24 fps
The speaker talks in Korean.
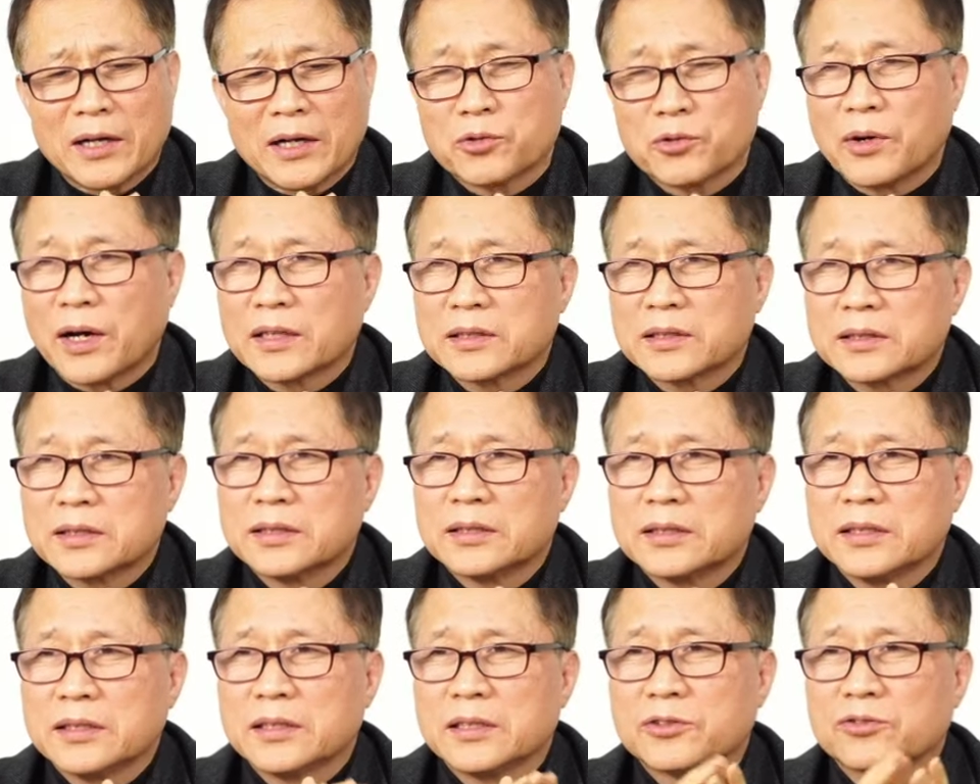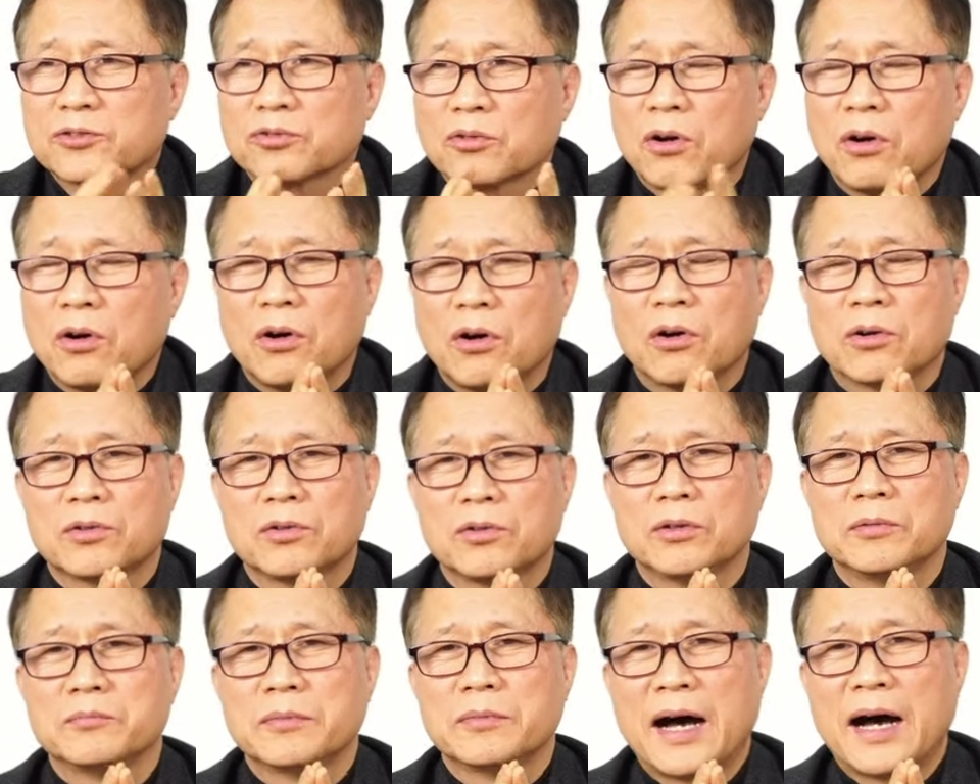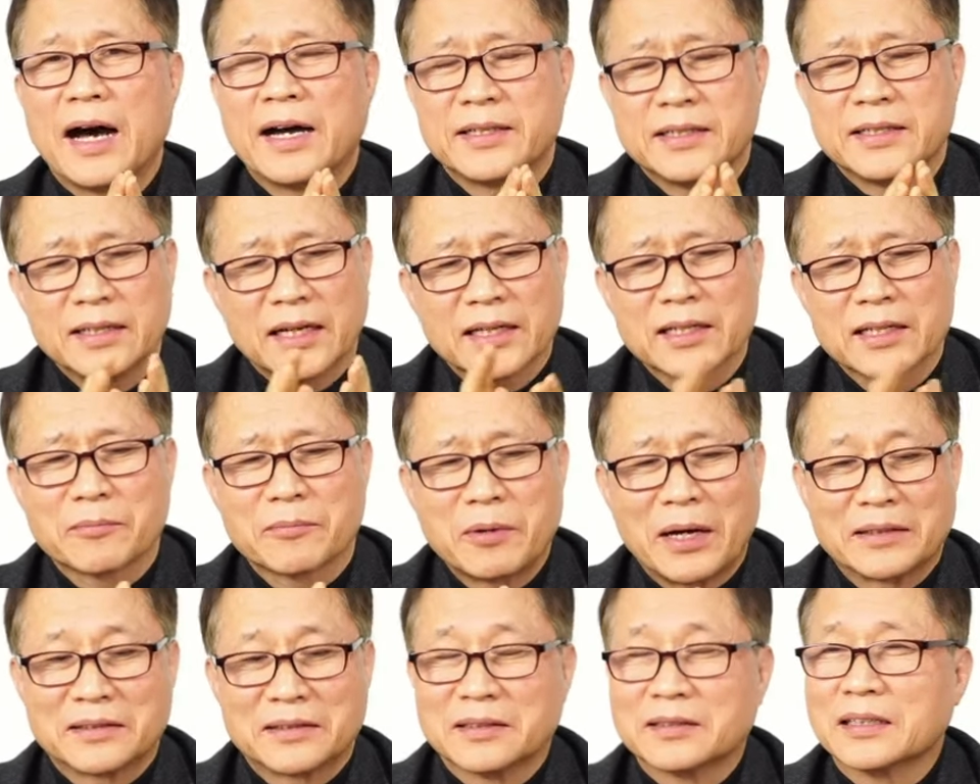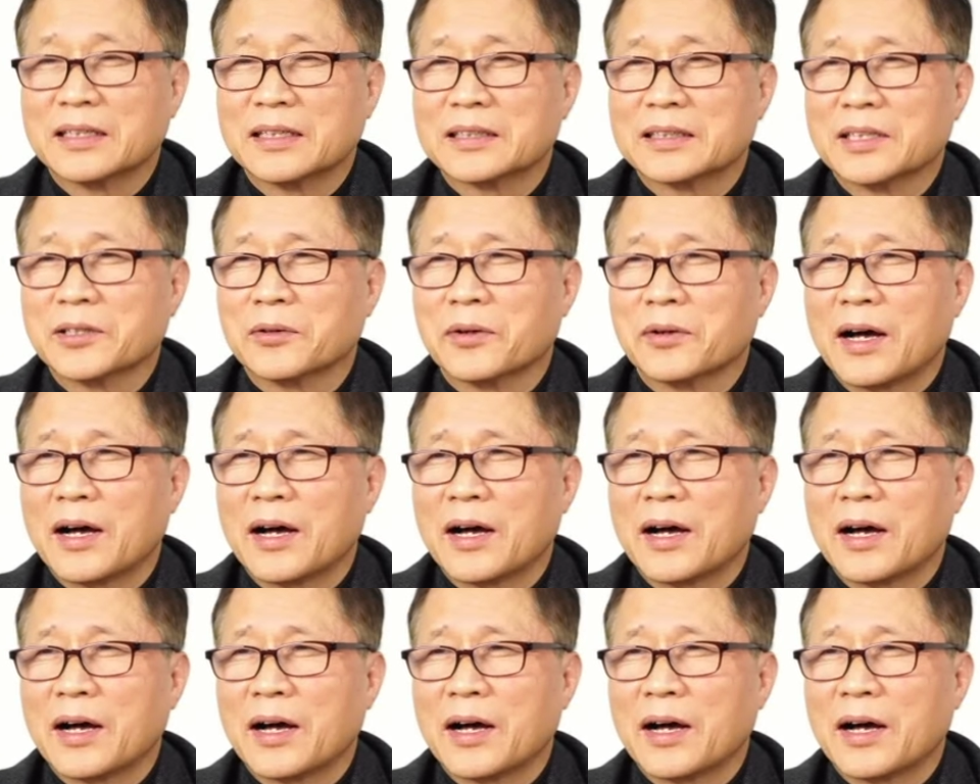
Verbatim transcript: 교황청은 이걸 조금 안이하게 봤던 것 같아요.